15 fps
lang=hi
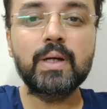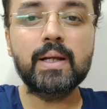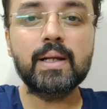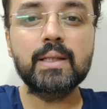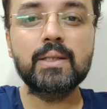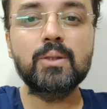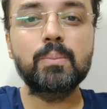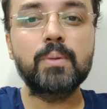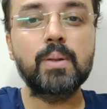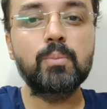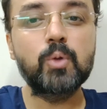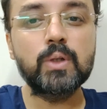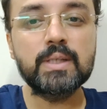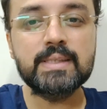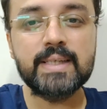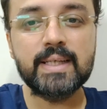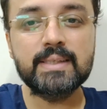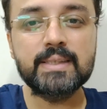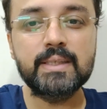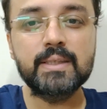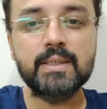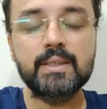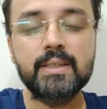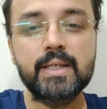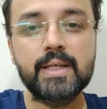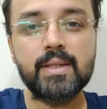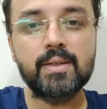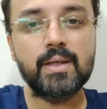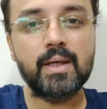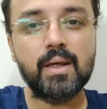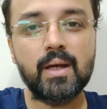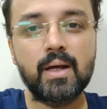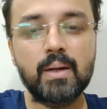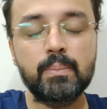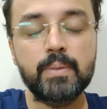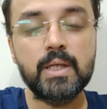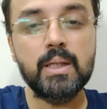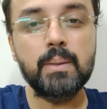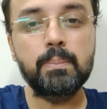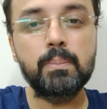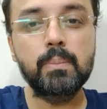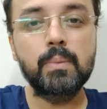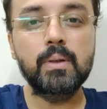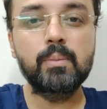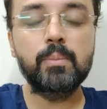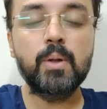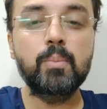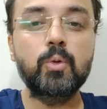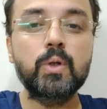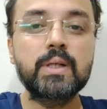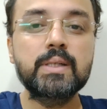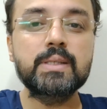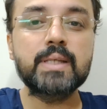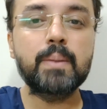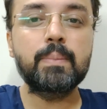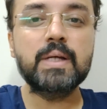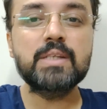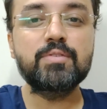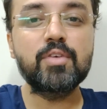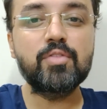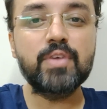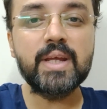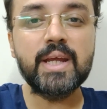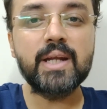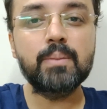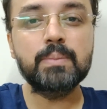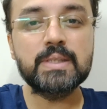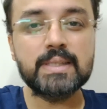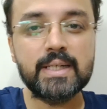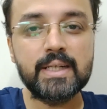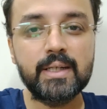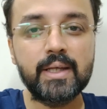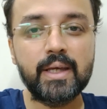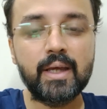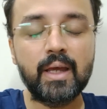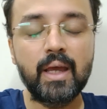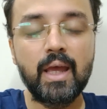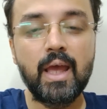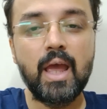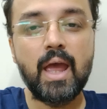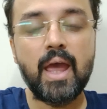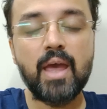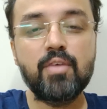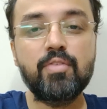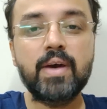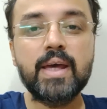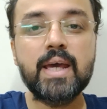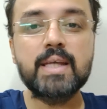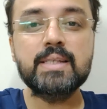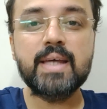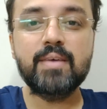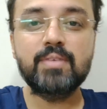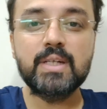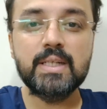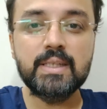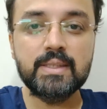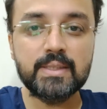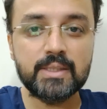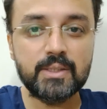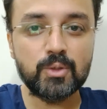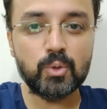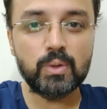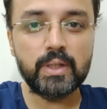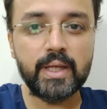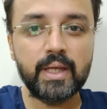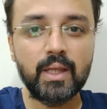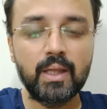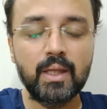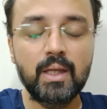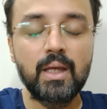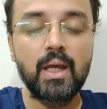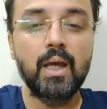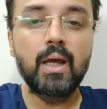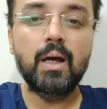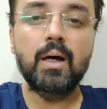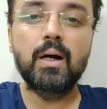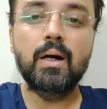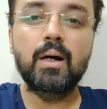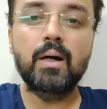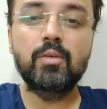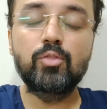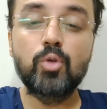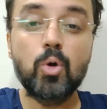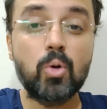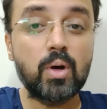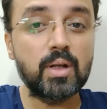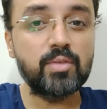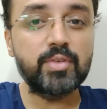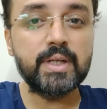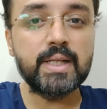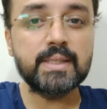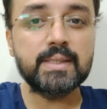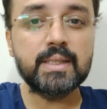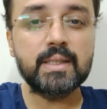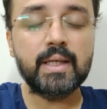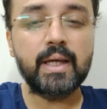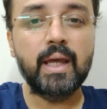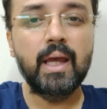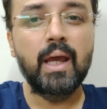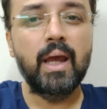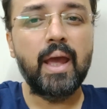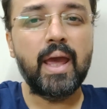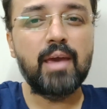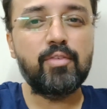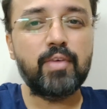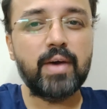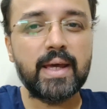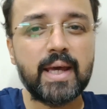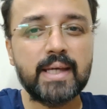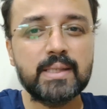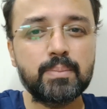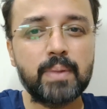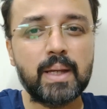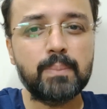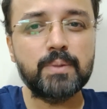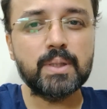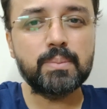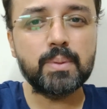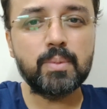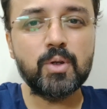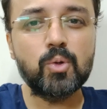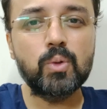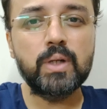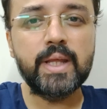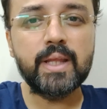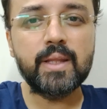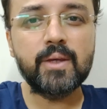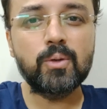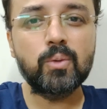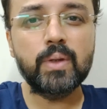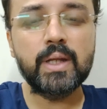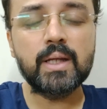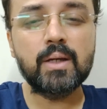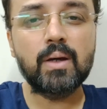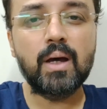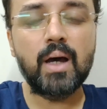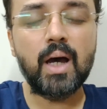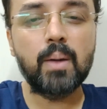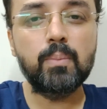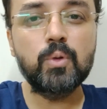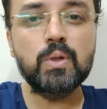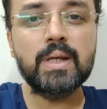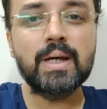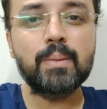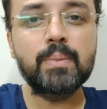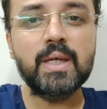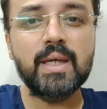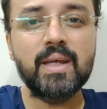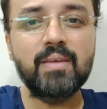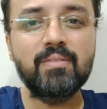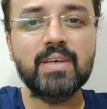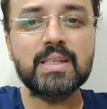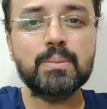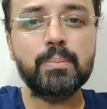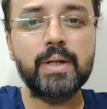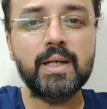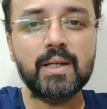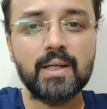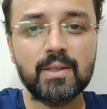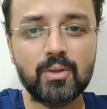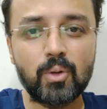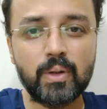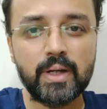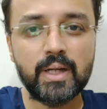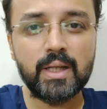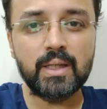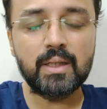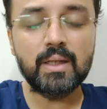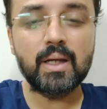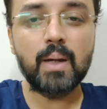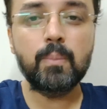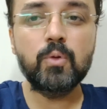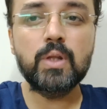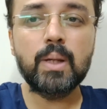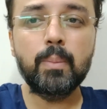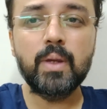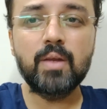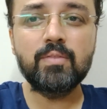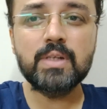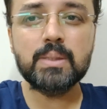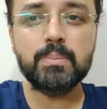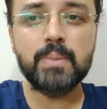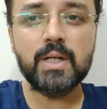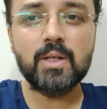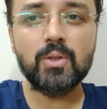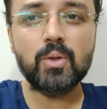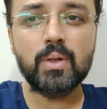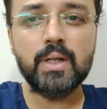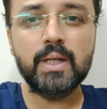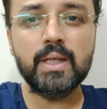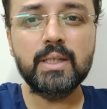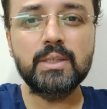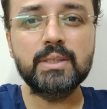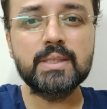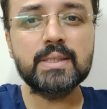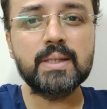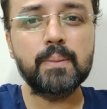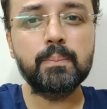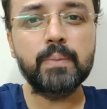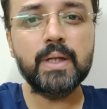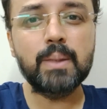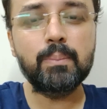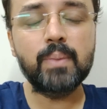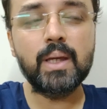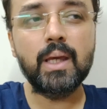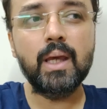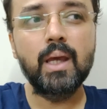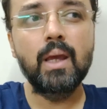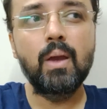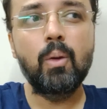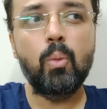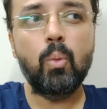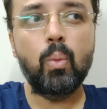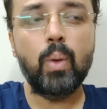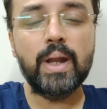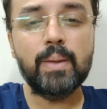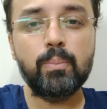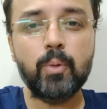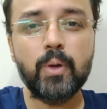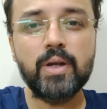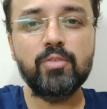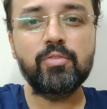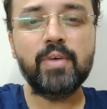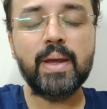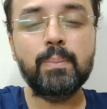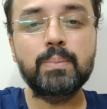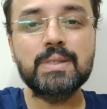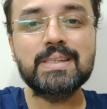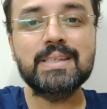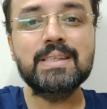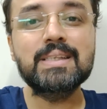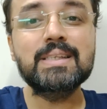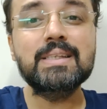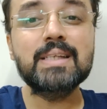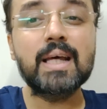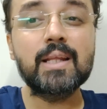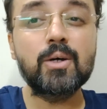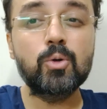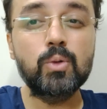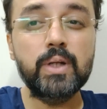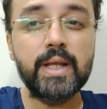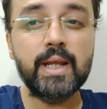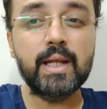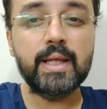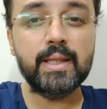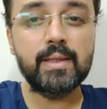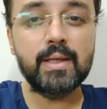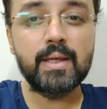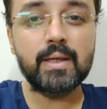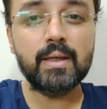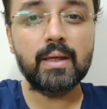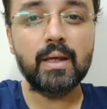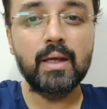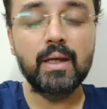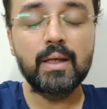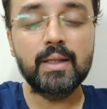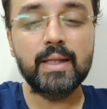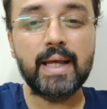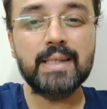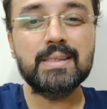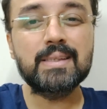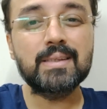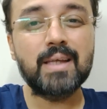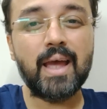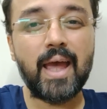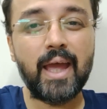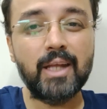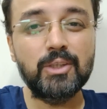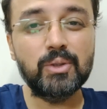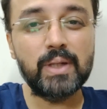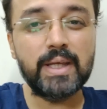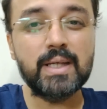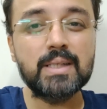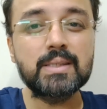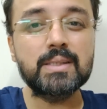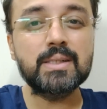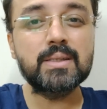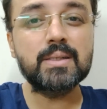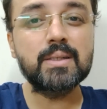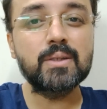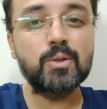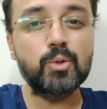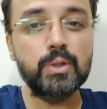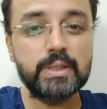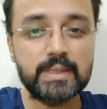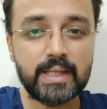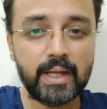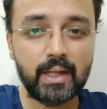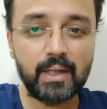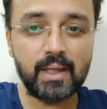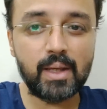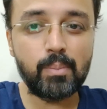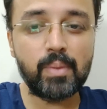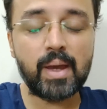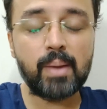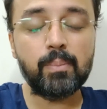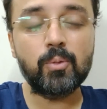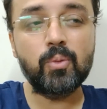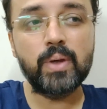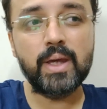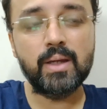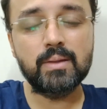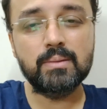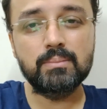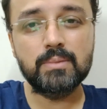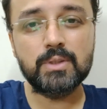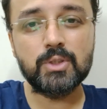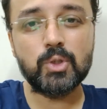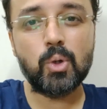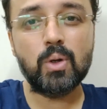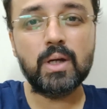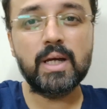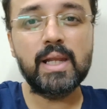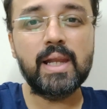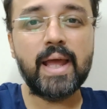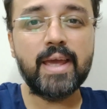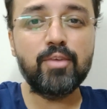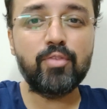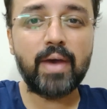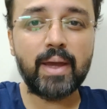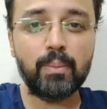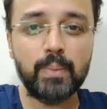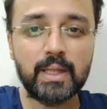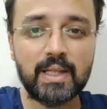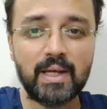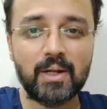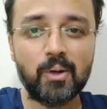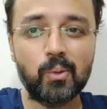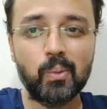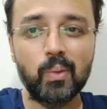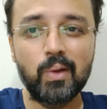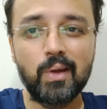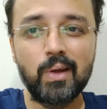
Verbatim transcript: कर रहा था तो प्रमोटर्स एग्जिट कर गए थे अभी प्रमोटर्स के पास 58 परसेंट है एफ आई आईज हैव अ डिसेंट होल्डिंग वो कॉन्फिडेंस देता है एफ आई आईज में आप जब भी होल्डिंग देखोगे ना अबू धाबी इन्वेस्टमेंट अथॉरिटी अबू धाबी इन्वेस्टमेंट अथॉरिटी जिस कंपनी में 1.5 परसेंट से ज़्यादा होल्डिंग लेती है दैट्स एक्चुअली कंसिडर्ड अ गुड साइन ये मैं आपको एक स्टॉक का लाइफ हैक बता रहा हूँ